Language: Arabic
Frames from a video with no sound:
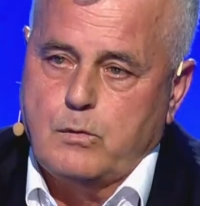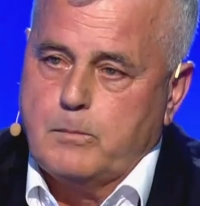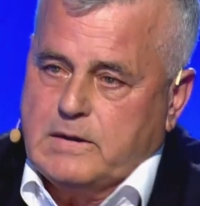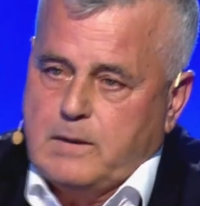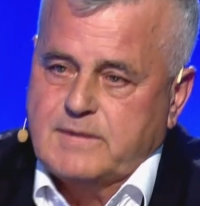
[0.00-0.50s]

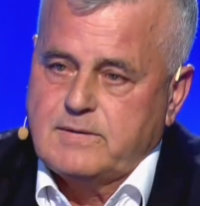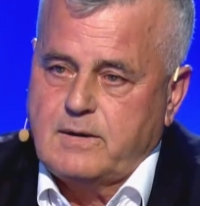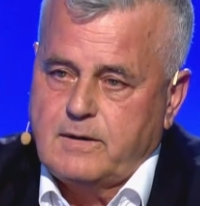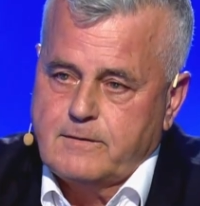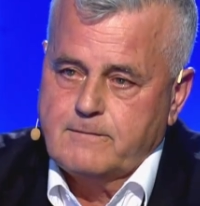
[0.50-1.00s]
بدي مصاري
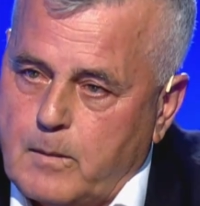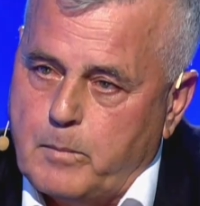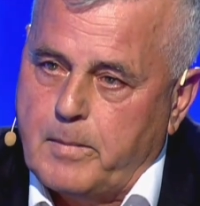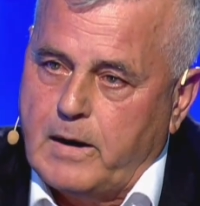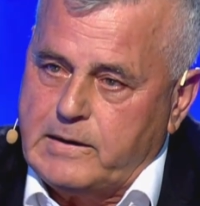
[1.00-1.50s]

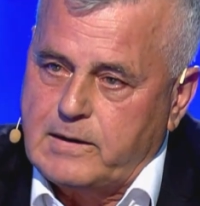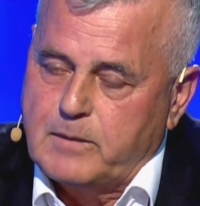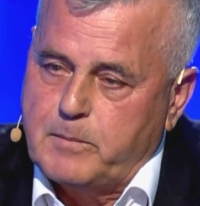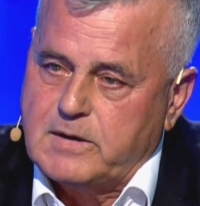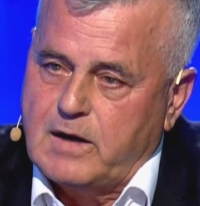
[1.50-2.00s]
بتقال لي
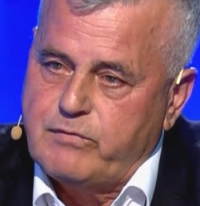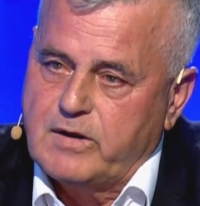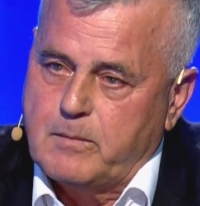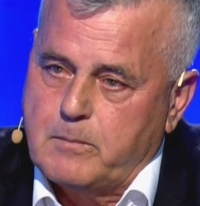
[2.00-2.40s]
300 ألف ليرة من